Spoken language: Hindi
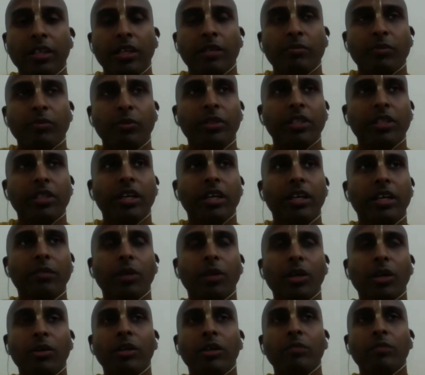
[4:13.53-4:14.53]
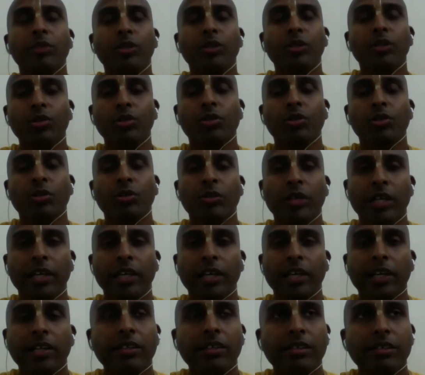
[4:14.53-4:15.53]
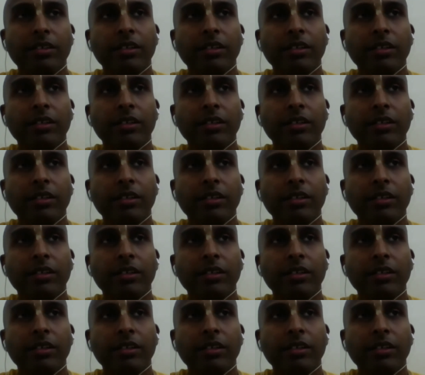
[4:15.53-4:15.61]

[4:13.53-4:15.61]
मैं बताया भगवान भी खुद क्यों आया है